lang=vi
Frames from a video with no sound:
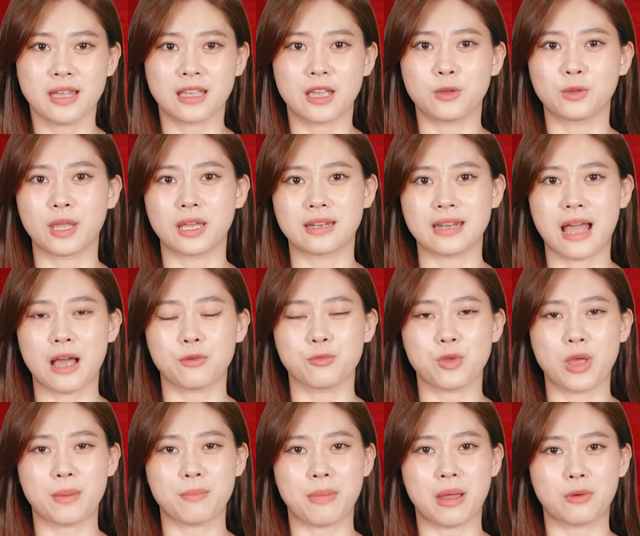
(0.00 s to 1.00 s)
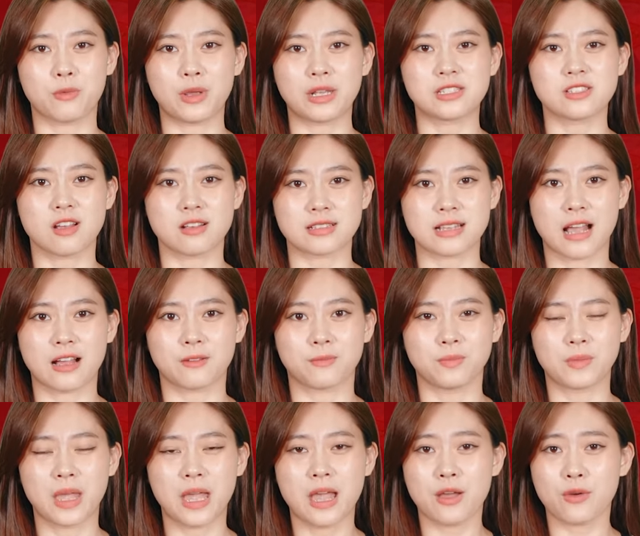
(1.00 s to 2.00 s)
Cựu tiền đạo Real Madrid cho rằng,
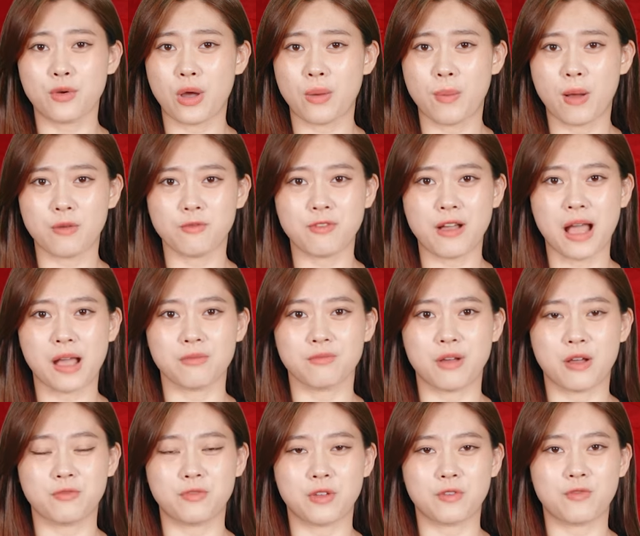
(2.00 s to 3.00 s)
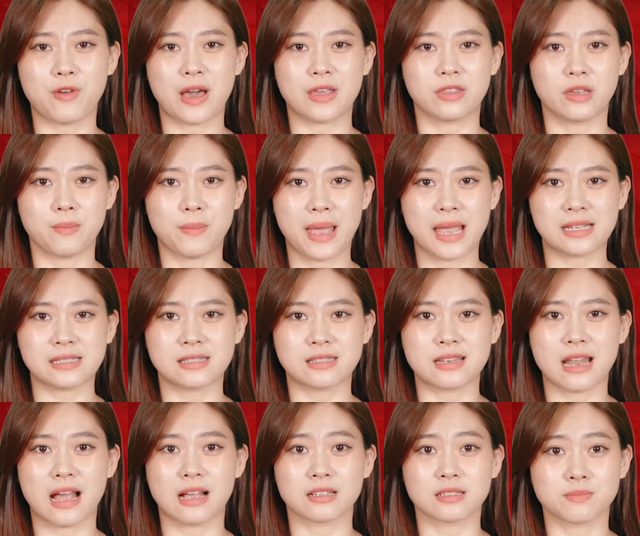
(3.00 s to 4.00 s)
quả bóng vàng và FIFA The Best
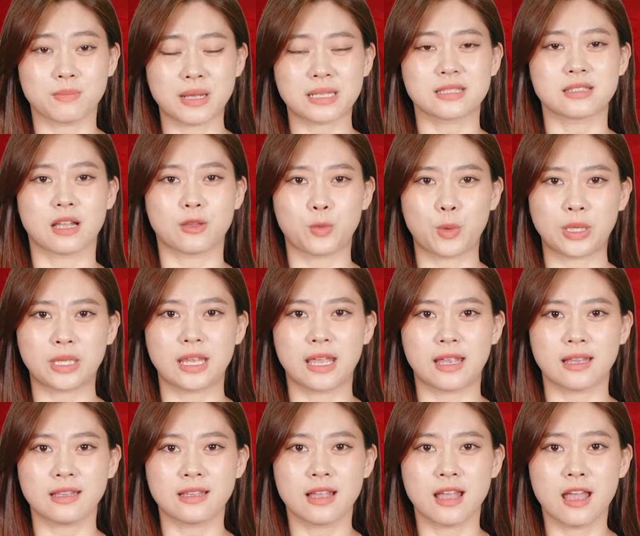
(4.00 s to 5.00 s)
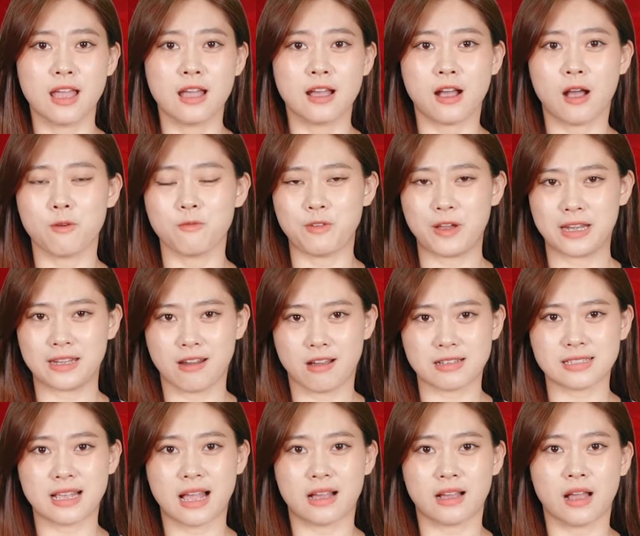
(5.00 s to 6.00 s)
đang mất dần uy tín. Không phải
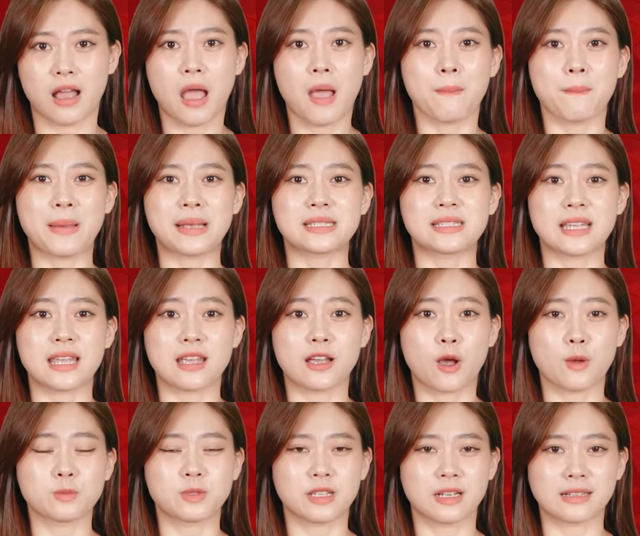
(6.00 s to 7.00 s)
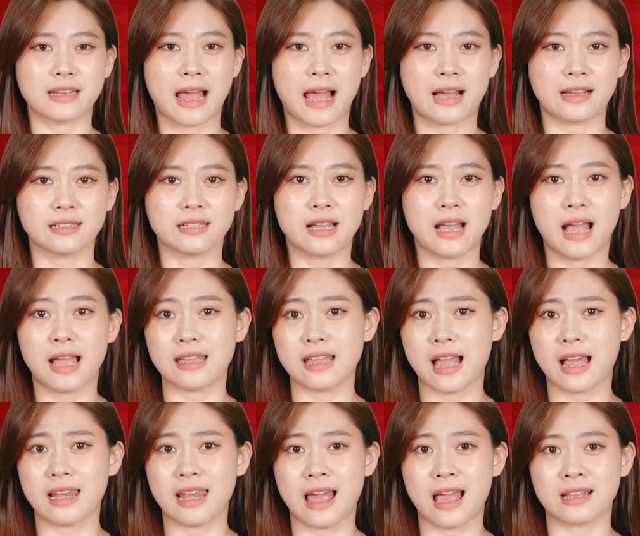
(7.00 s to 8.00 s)
nói rằng Messi không xứng đáng, hay
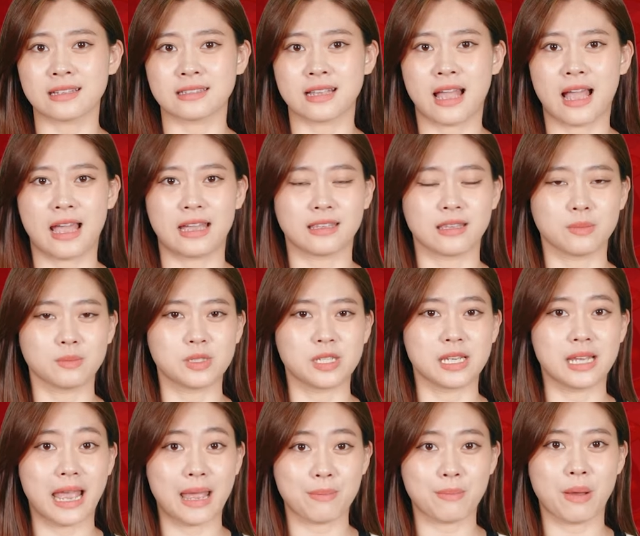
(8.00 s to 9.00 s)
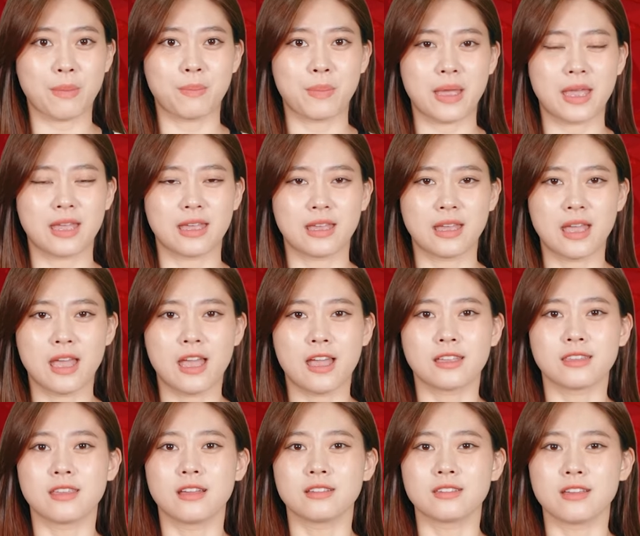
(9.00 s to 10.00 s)
Haaland hay thậm chí Mbappe,
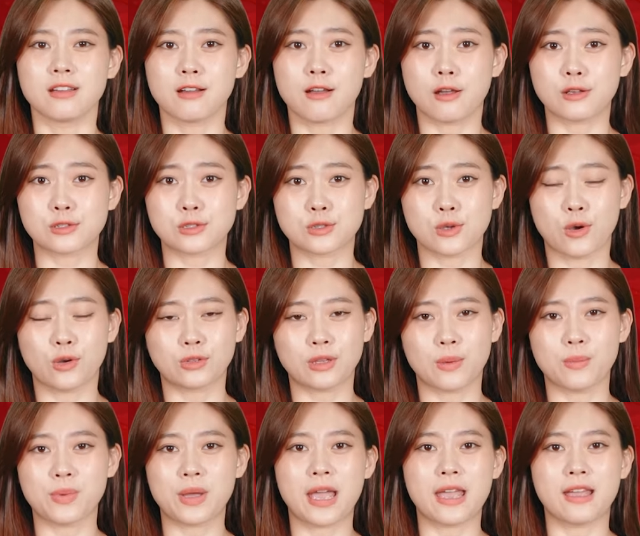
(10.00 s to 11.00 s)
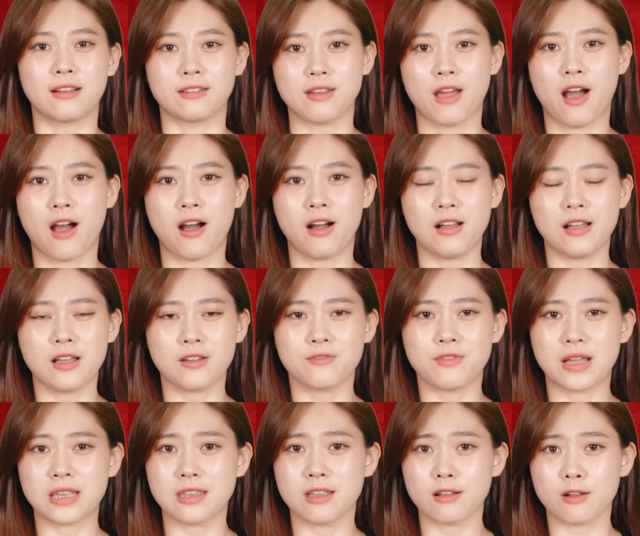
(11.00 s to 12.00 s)
nhưng những con số thống kê ở đó
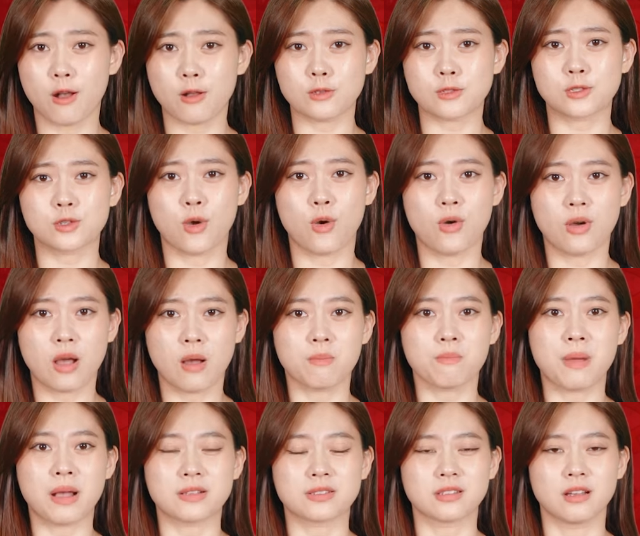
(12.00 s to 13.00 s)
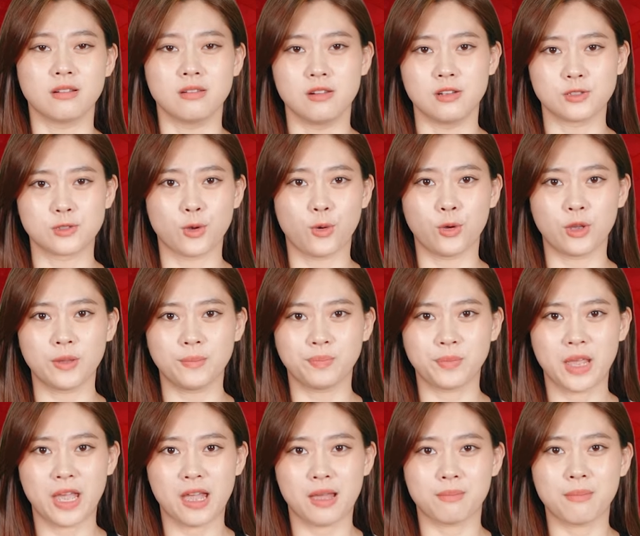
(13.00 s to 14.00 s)
và những con số không bao giờ lừa dối.
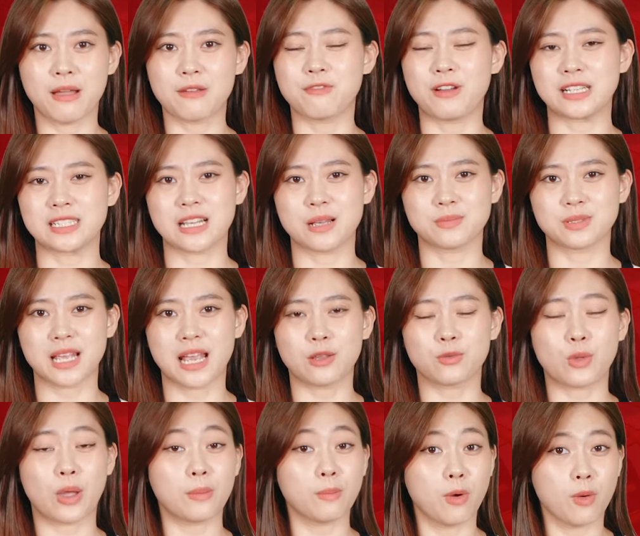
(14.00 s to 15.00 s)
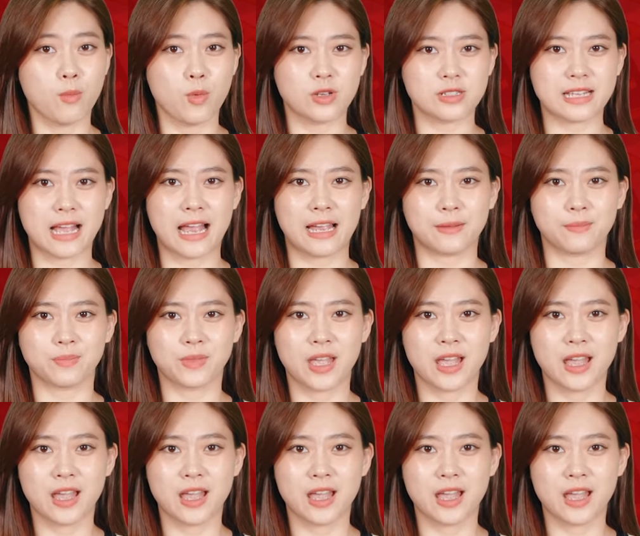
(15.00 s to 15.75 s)
Bạn phải xem xét toàn bộ mùa giải.